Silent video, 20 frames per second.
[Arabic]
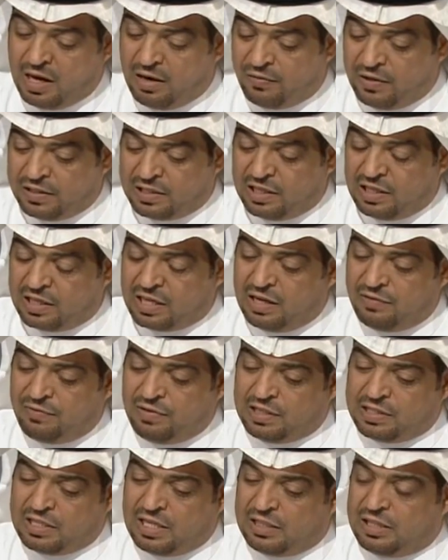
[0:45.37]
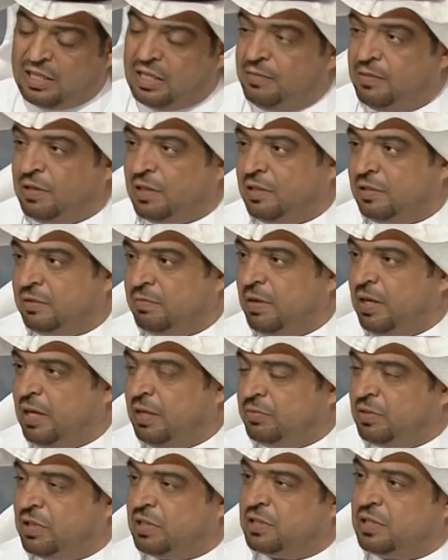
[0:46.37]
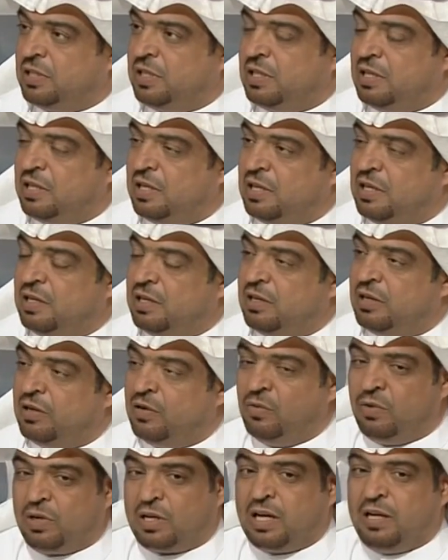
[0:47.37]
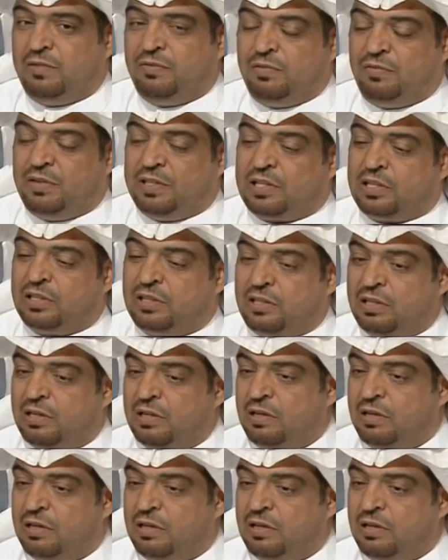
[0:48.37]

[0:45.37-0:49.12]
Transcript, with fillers: الفتره اللي كان فيها سعد انا ما كنت معاهم شخصيا هو كان في فتره